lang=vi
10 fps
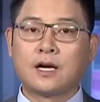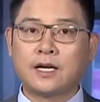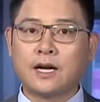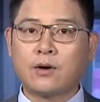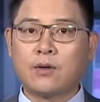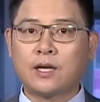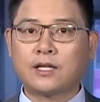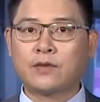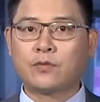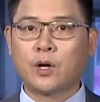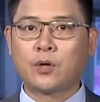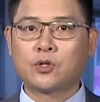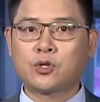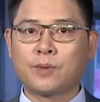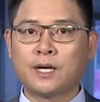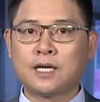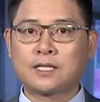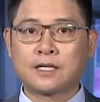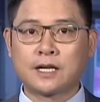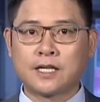Lãnh đạo Công an thành phố Hà Nội cho biết là
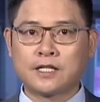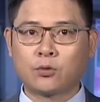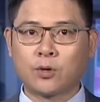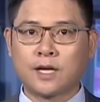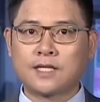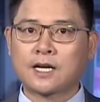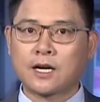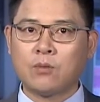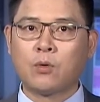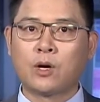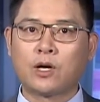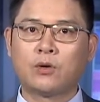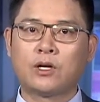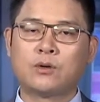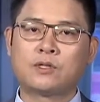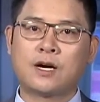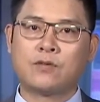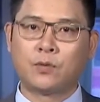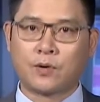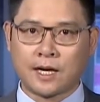dự kiến trong tuần này sẽ công bố kết luận điều tra
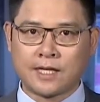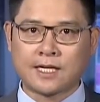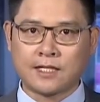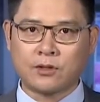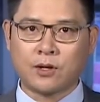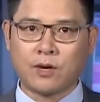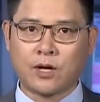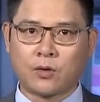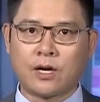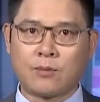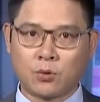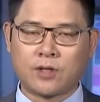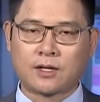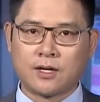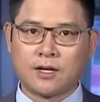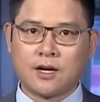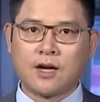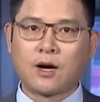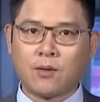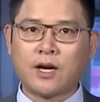vụ cảnh sát giao thông Hà Nội làm luật.
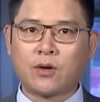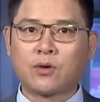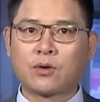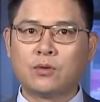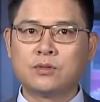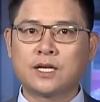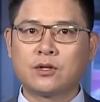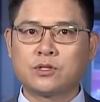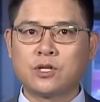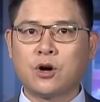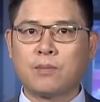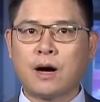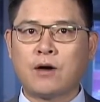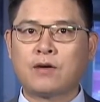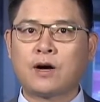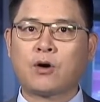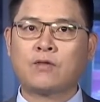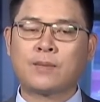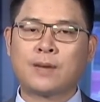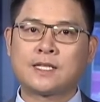Công an Hà Nội cũng sẽ tổ chức họp báo và có
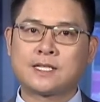văn bản